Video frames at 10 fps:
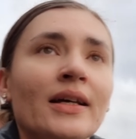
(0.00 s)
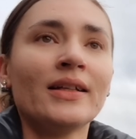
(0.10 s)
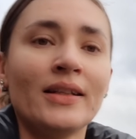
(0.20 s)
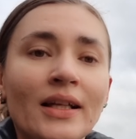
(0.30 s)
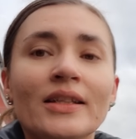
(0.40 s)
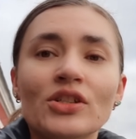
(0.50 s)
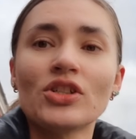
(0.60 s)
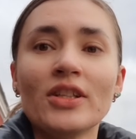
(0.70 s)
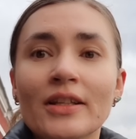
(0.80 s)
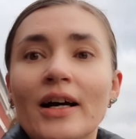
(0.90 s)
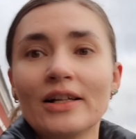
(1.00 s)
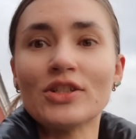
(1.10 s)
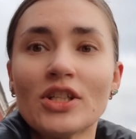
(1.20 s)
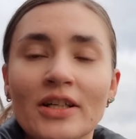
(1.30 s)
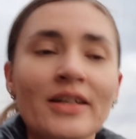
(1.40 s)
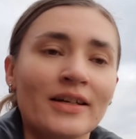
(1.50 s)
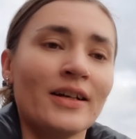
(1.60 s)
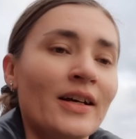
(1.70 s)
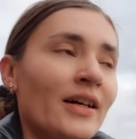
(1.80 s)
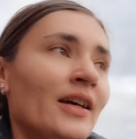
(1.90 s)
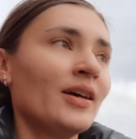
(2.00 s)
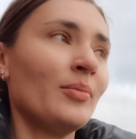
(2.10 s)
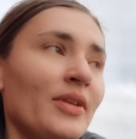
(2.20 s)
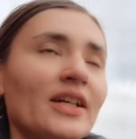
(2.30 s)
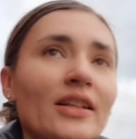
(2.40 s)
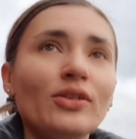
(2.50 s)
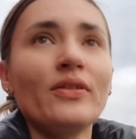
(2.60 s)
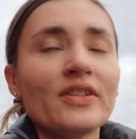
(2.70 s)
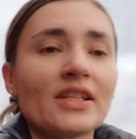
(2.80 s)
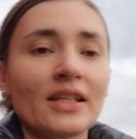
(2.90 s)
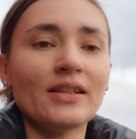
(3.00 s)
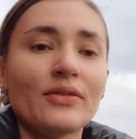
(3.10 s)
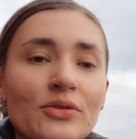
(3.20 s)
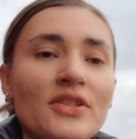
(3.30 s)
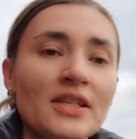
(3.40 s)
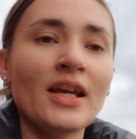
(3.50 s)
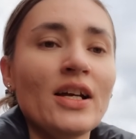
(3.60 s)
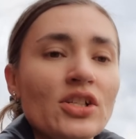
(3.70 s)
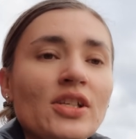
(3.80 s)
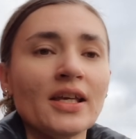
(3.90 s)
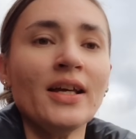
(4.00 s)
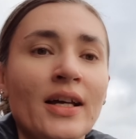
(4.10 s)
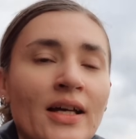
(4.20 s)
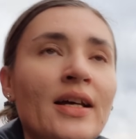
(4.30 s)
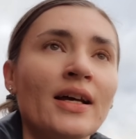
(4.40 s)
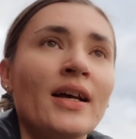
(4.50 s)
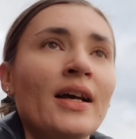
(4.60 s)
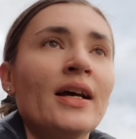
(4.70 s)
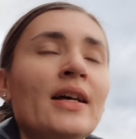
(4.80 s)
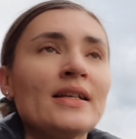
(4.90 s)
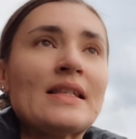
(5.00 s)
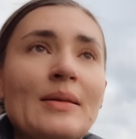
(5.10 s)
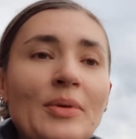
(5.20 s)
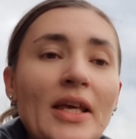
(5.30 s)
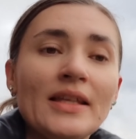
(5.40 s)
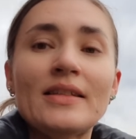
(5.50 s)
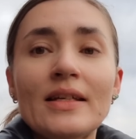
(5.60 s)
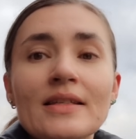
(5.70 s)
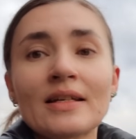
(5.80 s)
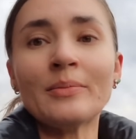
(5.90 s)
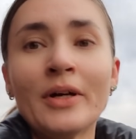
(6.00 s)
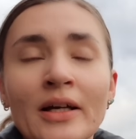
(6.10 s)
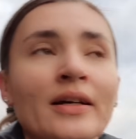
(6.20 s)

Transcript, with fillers: надо жить дальше. Приготовить какие-то вкусняшки себе и детям.